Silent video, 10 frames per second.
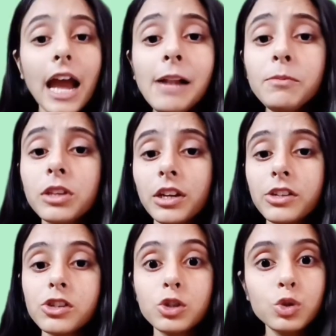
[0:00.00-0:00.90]
helps
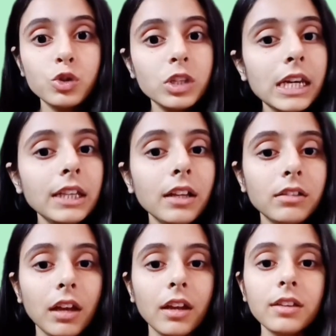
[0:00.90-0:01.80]
us to see the
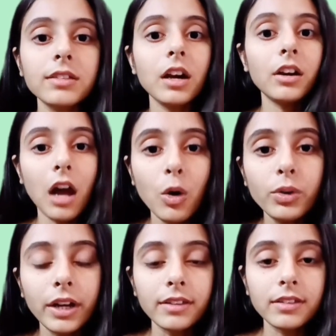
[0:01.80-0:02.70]
things
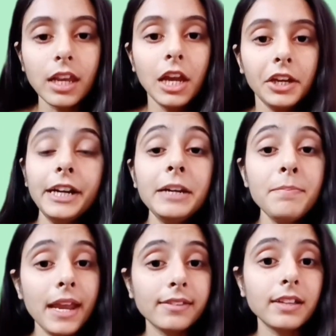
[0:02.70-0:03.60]
around us. It
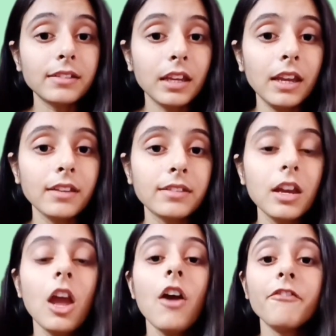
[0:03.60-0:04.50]
makes the things
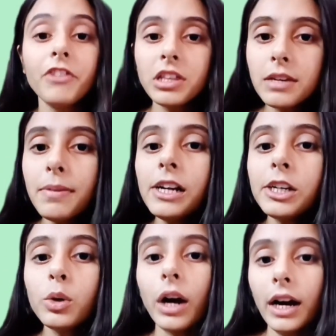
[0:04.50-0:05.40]
विजिबल
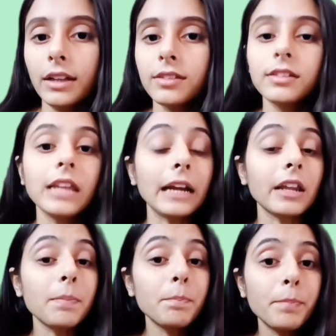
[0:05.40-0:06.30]
टू अस
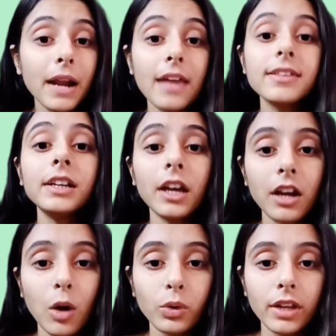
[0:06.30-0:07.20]
दैट आर प्रेजेंट
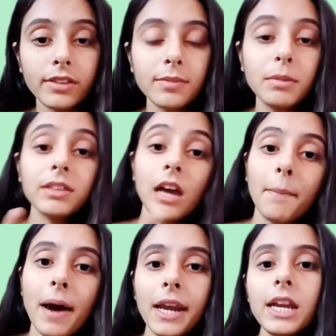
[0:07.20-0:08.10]
अराउंड अस मीन्स
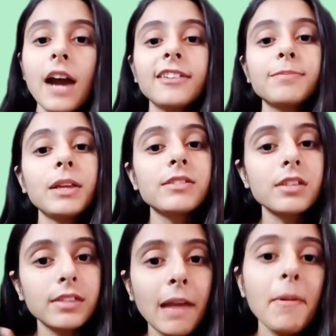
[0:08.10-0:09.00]
हमारे आसपास
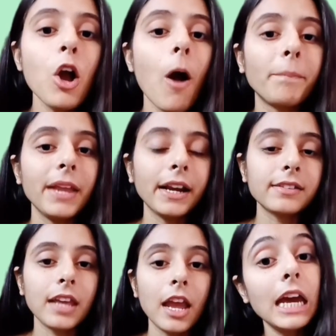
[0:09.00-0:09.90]
जितने भी
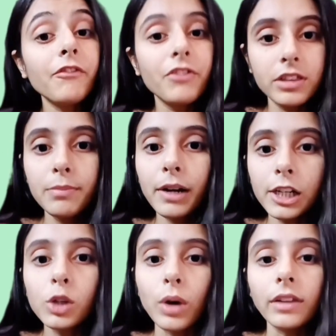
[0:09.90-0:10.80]
ऑब्जेक्ट्स हैं आर विजिबल
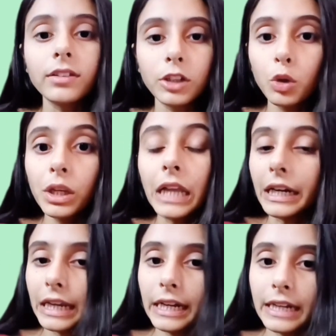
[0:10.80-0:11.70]
टू अस ड्यूरिंग द
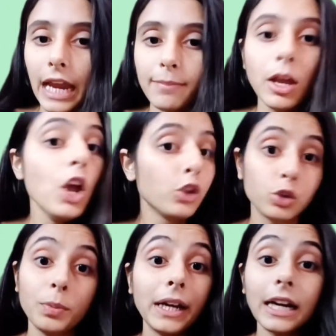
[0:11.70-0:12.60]
डे टाइम
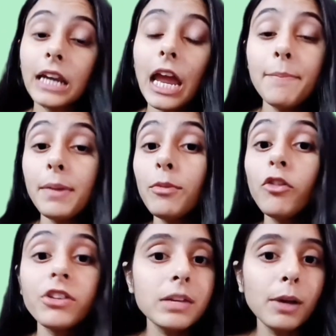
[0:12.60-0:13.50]
सुबह के टाइम पे वो
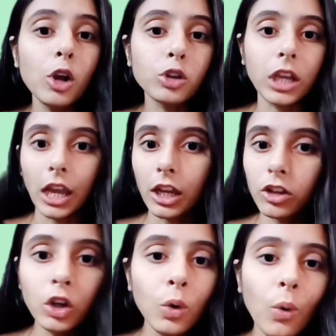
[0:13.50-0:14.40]
विजिबल होते हैं
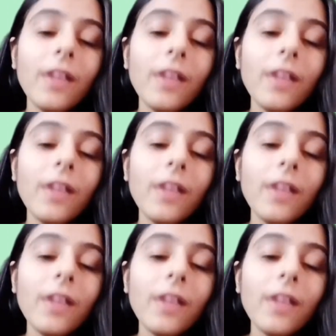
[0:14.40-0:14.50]
क्यों